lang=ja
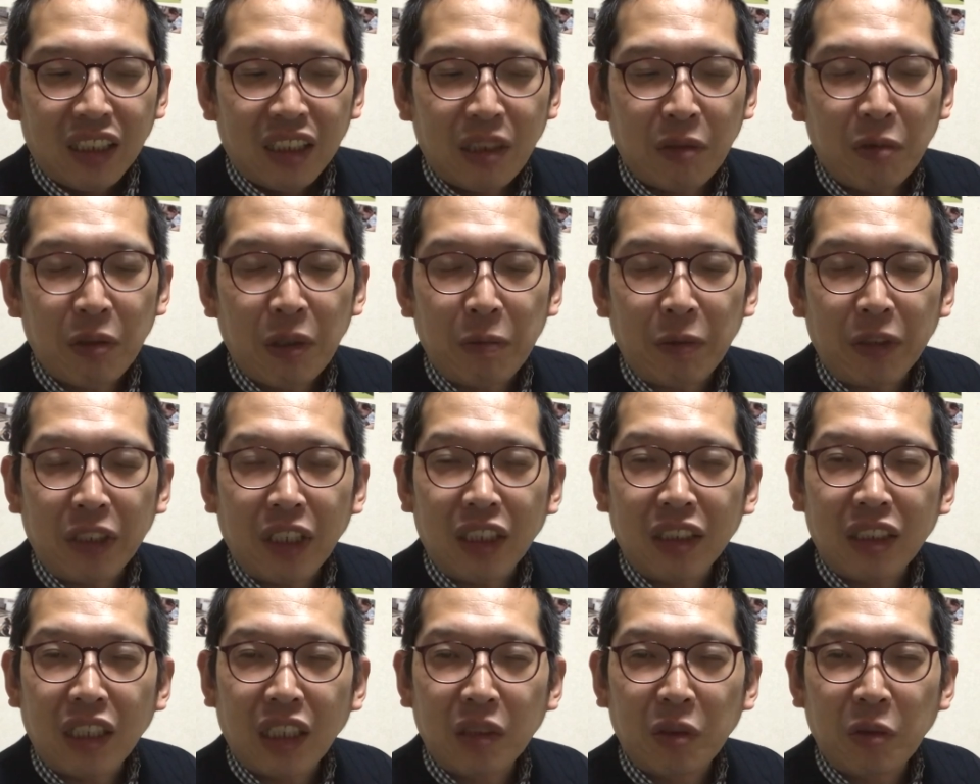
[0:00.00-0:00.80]
でもやっぱ
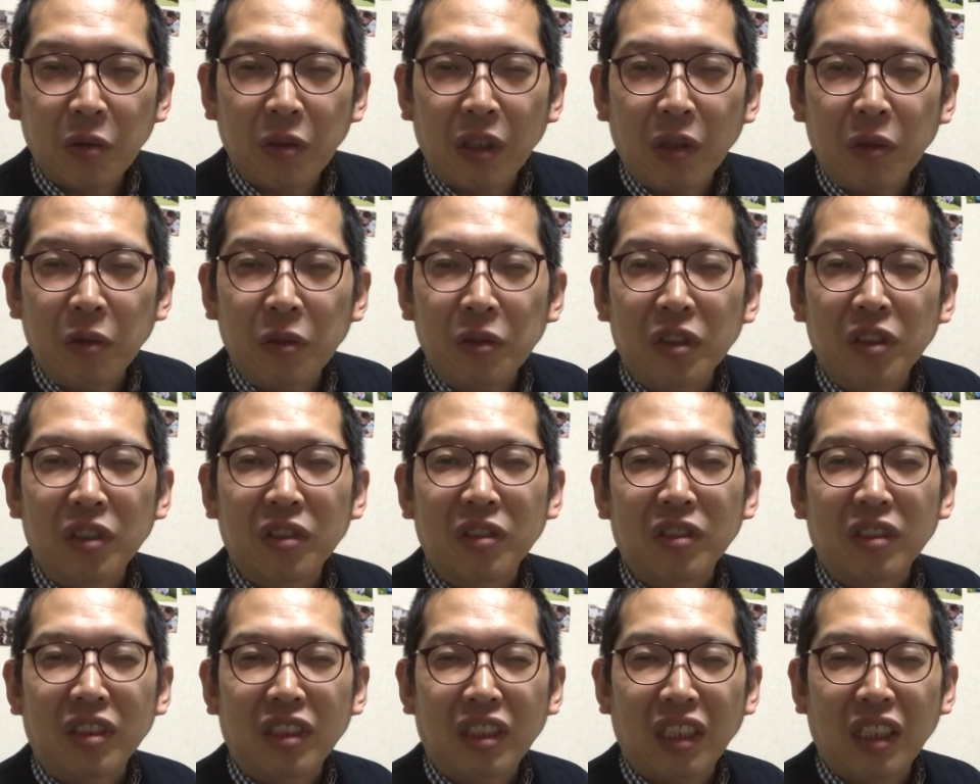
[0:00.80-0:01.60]
ネタとか美味し
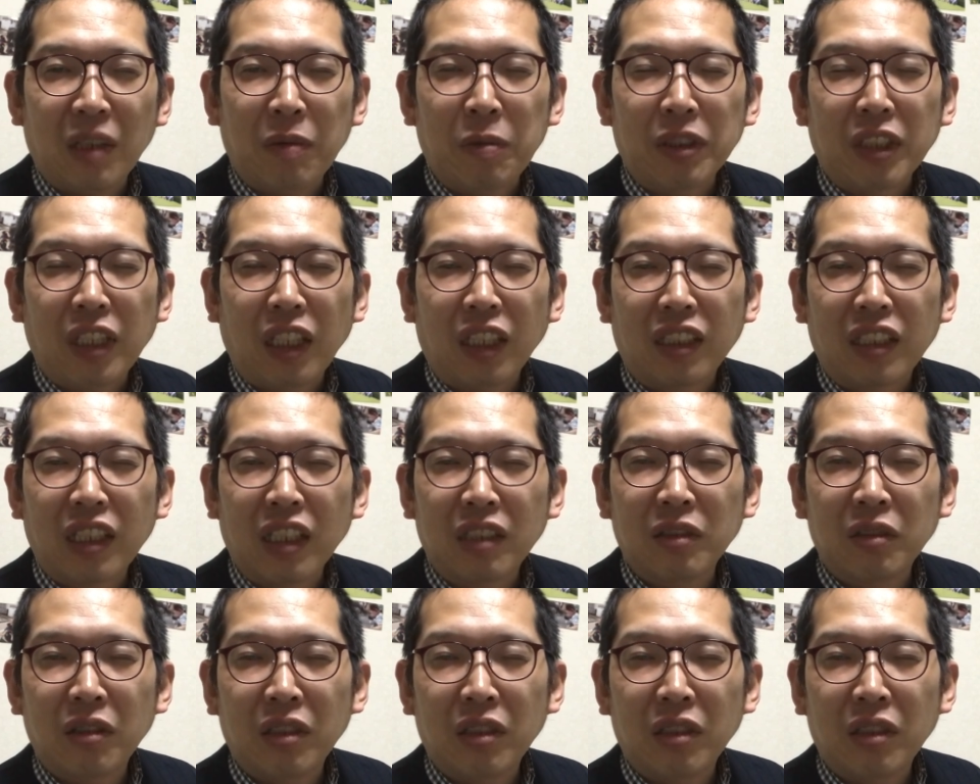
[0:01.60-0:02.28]
くってやっぱ接客